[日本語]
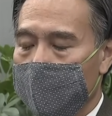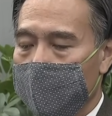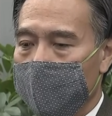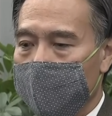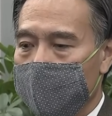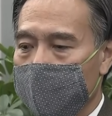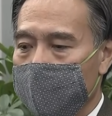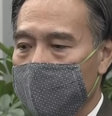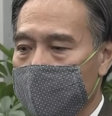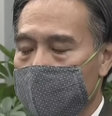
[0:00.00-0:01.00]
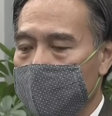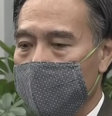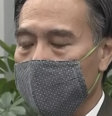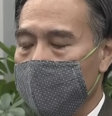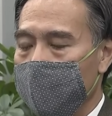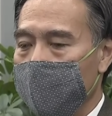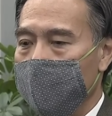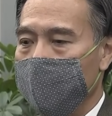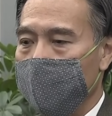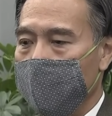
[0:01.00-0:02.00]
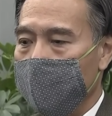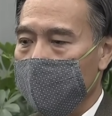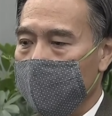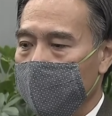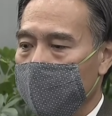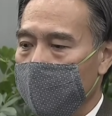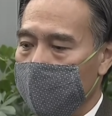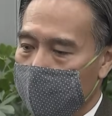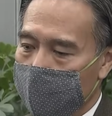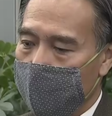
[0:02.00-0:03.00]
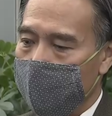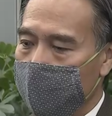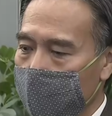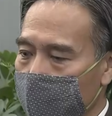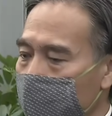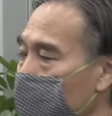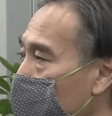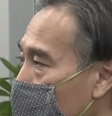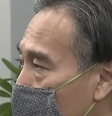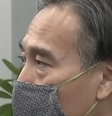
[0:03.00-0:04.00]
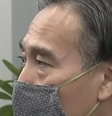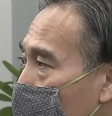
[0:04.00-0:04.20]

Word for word: あの先ほども申し上げたようにあのこれまず政府において、